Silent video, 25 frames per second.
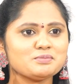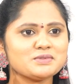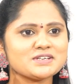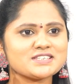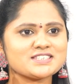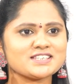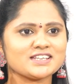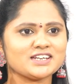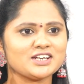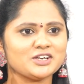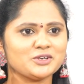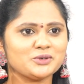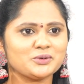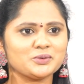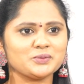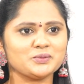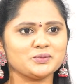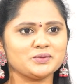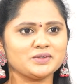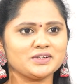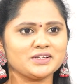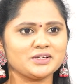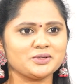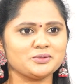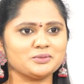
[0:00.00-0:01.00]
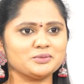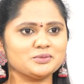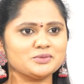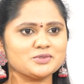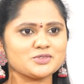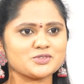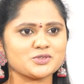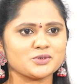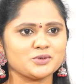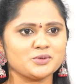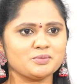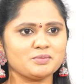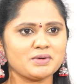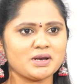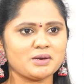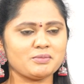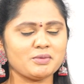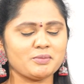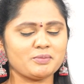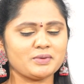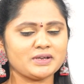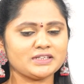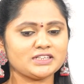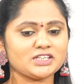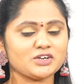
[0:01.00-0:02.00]
నెంబర్స్ అని అంటూ ఉంటారు సో మనం
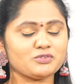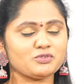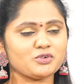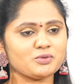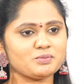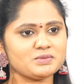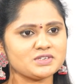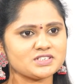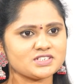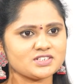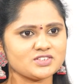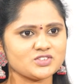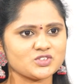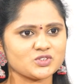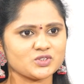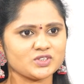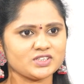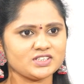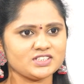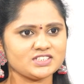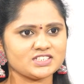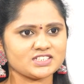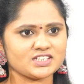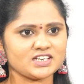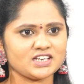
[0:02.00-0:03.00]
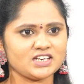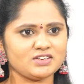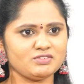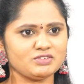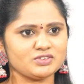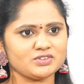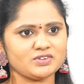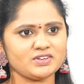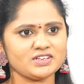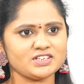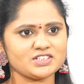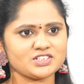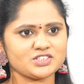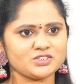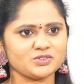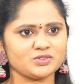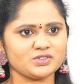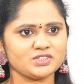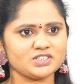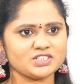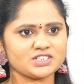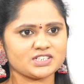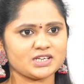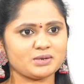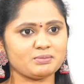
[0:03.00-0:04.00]
ఎప్పుడైతే అఫర్మేషన్స్ గురించి కానీ విజువలైజేషన్
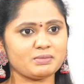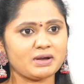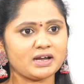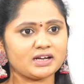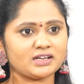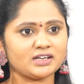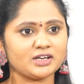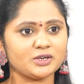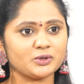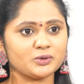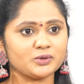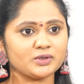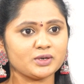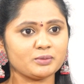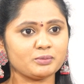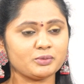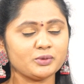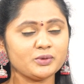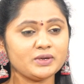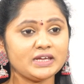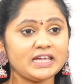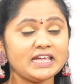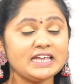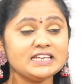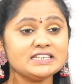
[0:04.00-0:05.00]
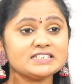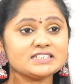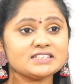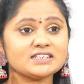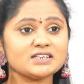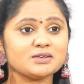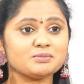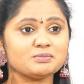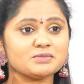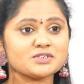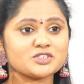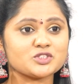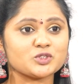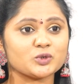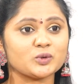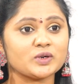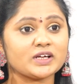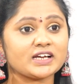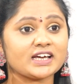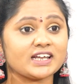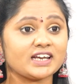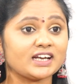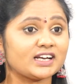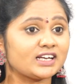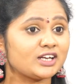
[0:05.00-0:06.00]
గురించి కానీ మాట్లాడుకున్నప్పుడు ఏంజిల్ నెంబర్స్తో
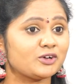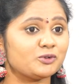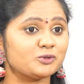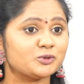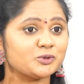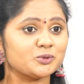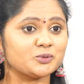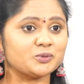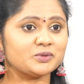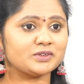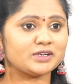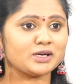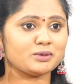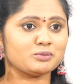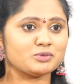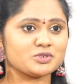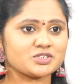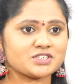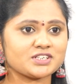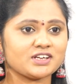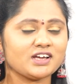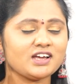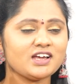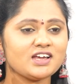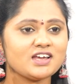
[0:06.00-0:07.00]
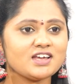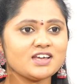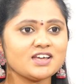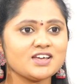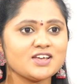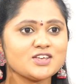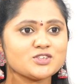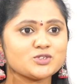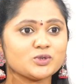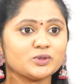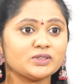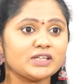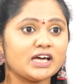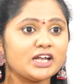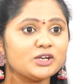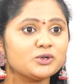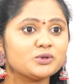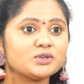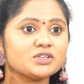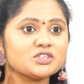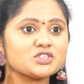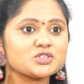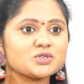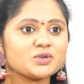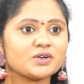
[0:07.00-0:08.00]
కూడా కనెక్ట్ అవుతూ ఉంటాము ఉషా సో దాని
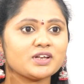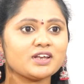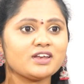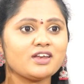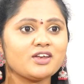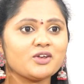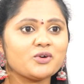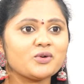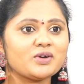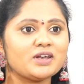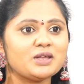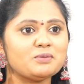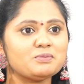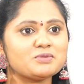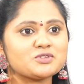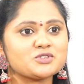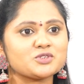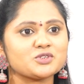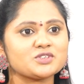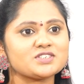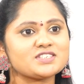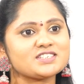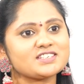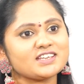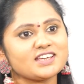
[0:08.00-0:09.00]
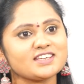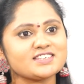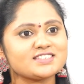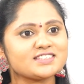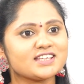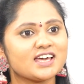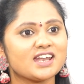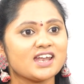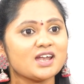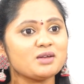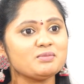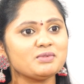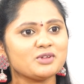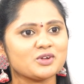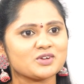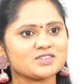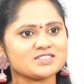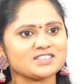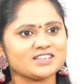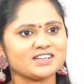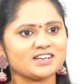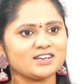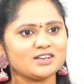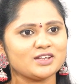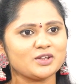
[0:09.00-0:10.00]
గురించి కూడా నేను కొన్ని ఎపిసోడ్స్ చేస్తానని మీరు
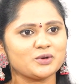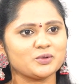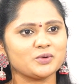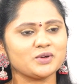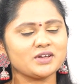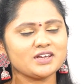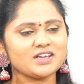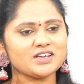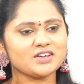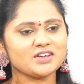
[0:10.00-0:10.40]
ఒకసారి అన్నారు